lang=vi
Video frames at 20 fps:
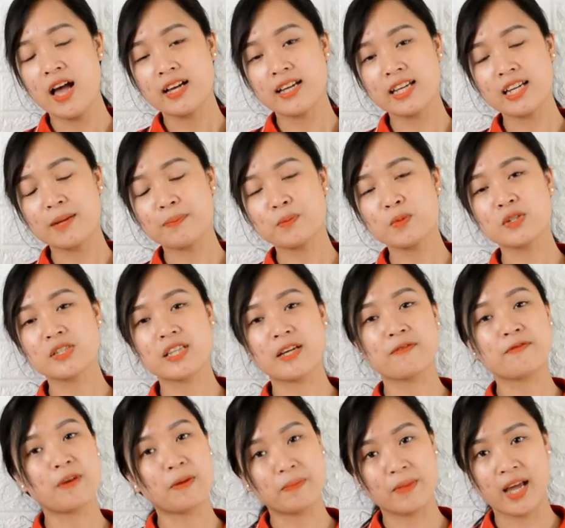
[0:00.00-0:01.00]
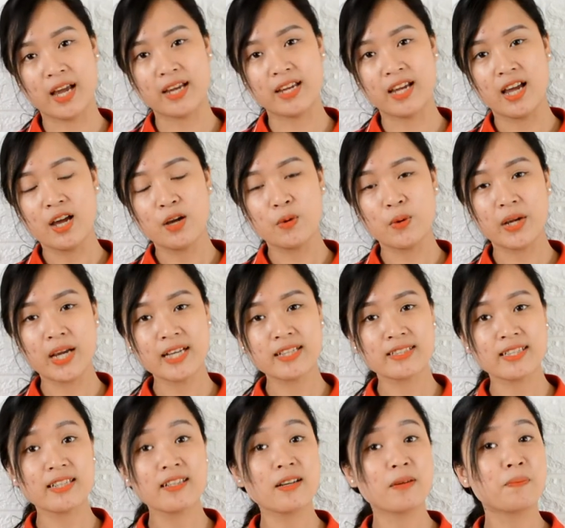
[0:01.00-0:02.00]
Khi đặt mua sản phẩm này, quý khách
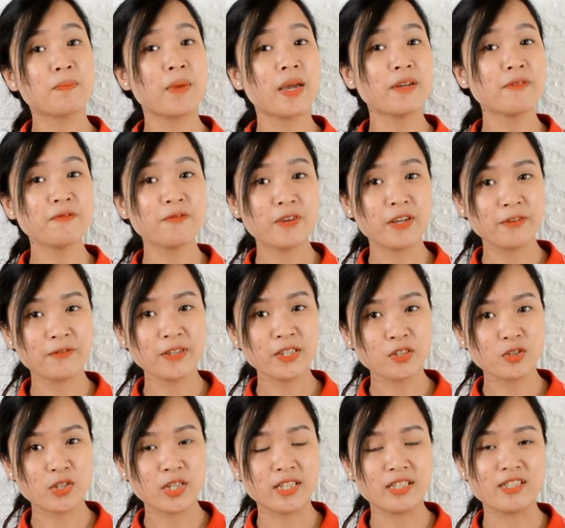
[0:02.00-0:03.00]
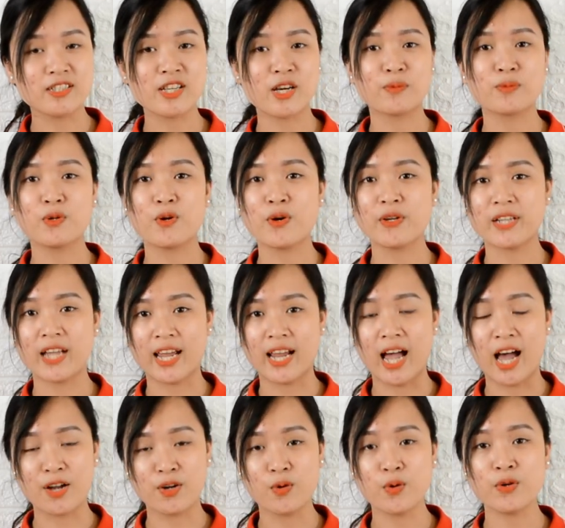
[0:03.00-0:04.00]
sẽ được miễn phí vận chuyển trong nội thành
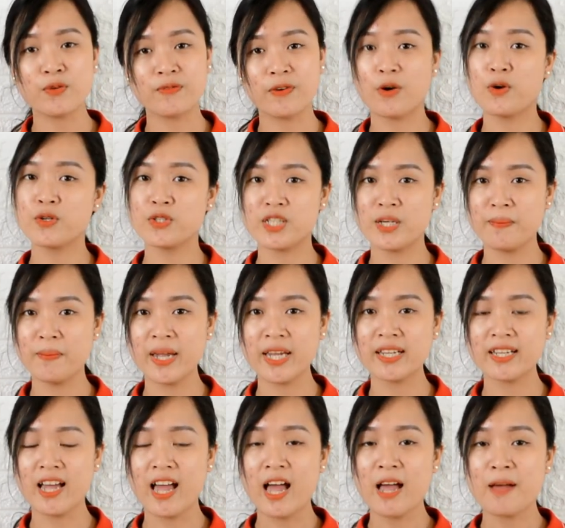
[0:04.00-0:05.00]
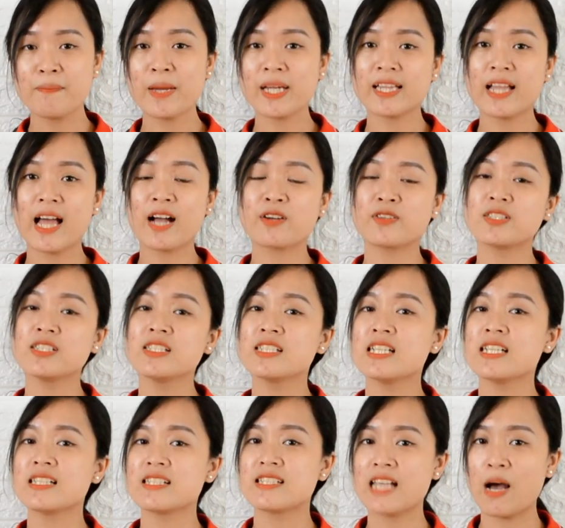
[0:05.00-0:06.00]
Hà Nội và Hồ Chí Minh Minh, Meta có chương
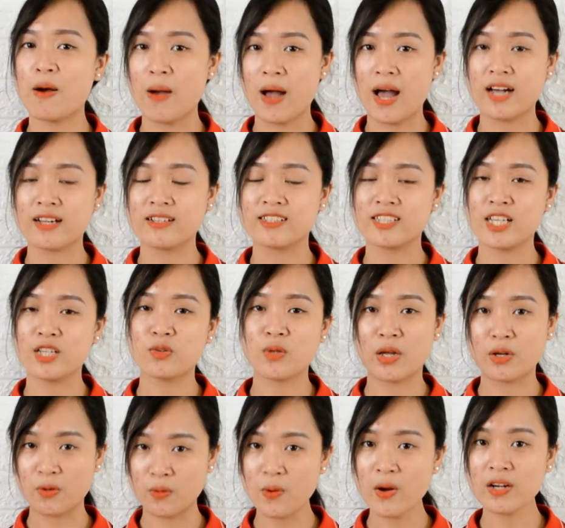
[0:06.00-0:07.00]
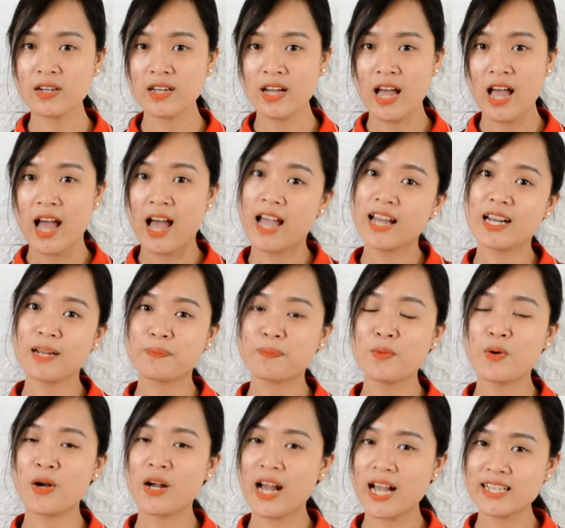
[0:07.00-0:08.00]
trình giao hàng trên toàn quốc. Hãy đặt
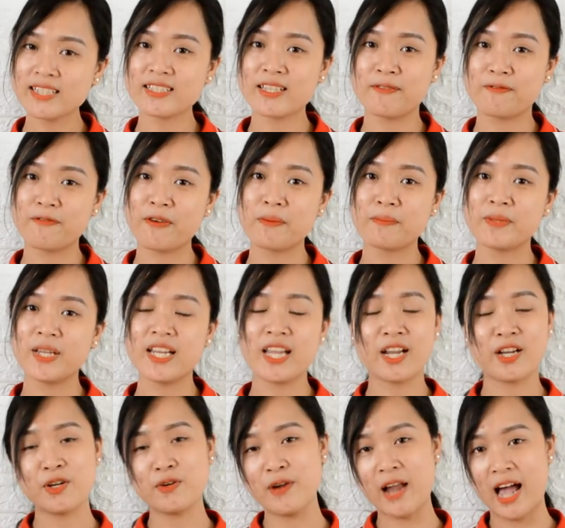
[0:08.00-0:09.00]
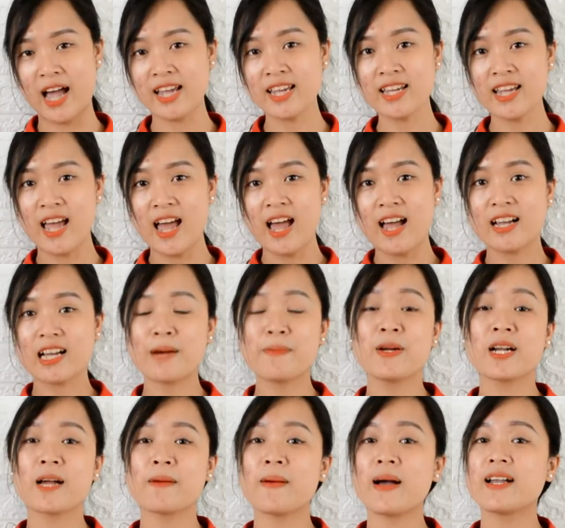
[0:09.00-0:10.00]
mua ngay sản phẩm để nhận ưu đãi. Cảm
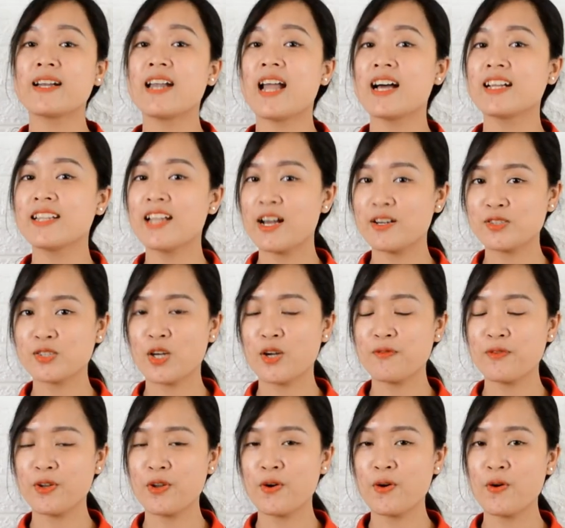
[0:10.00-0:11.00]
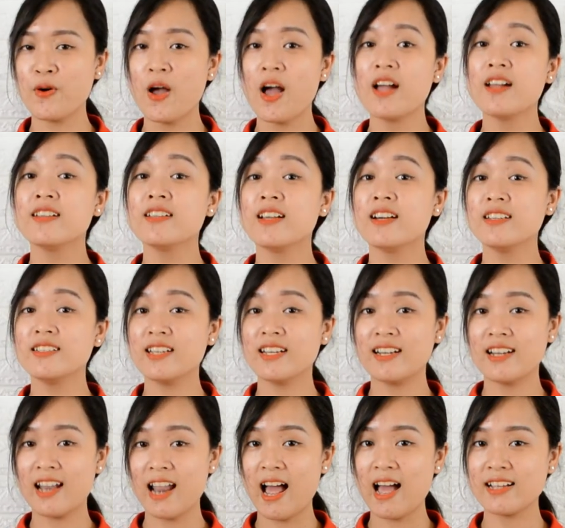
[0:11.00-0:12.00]
ơn các bạn đã theo dõi video. Nhớ nhấn
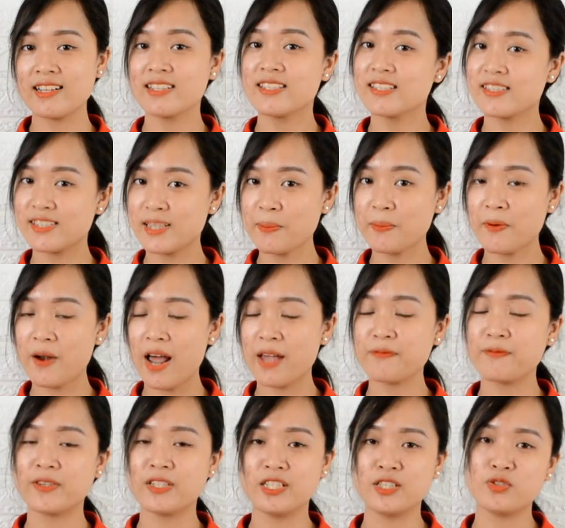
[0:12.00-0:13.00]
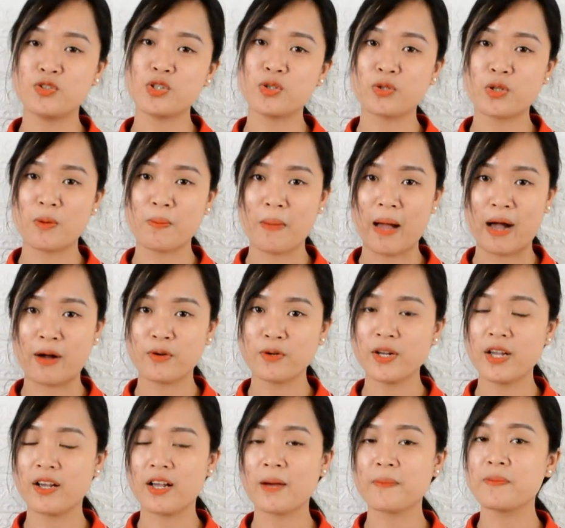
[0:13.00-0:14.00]
like, subscribe và nhấn chuông thông báo
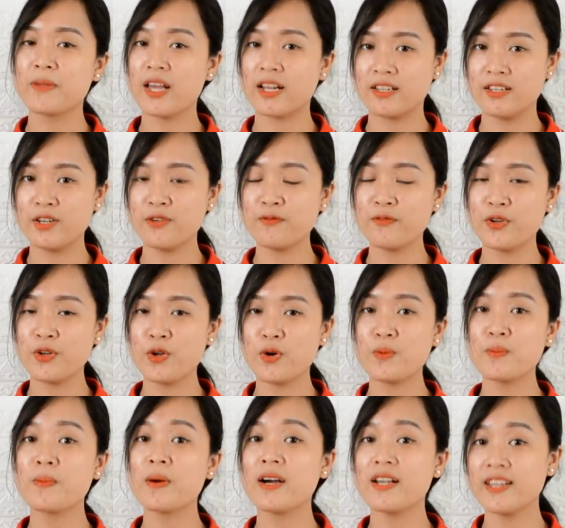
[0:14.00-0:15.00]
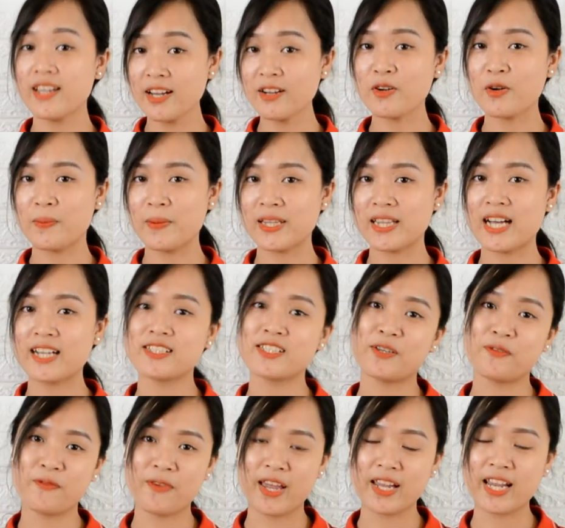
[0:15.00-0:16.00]
để cập nhật những video mới nhất của
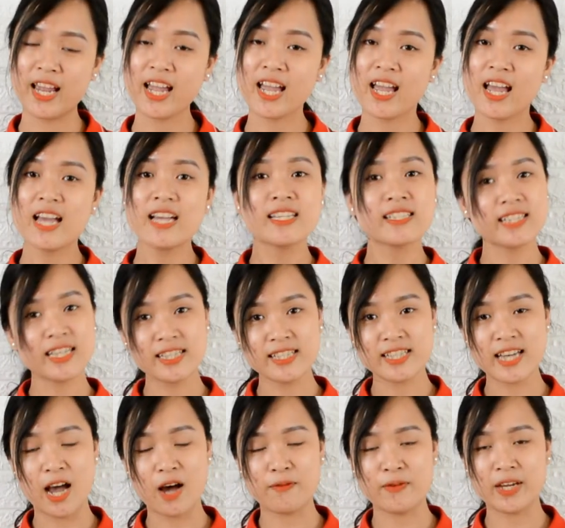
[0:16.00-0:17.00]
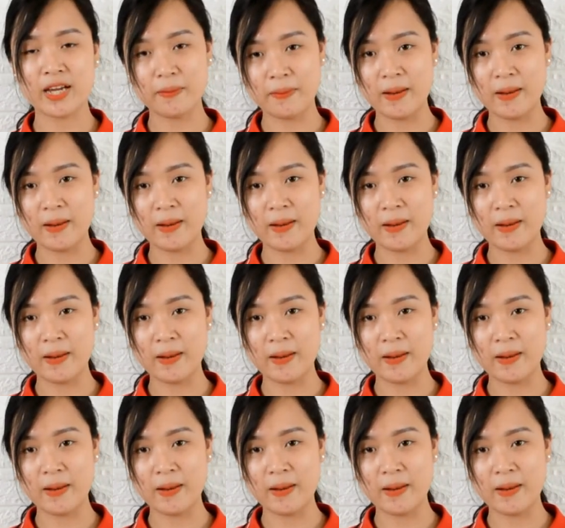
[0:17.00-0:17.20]
meta.vn nhé. Xin chào và hẹn gặp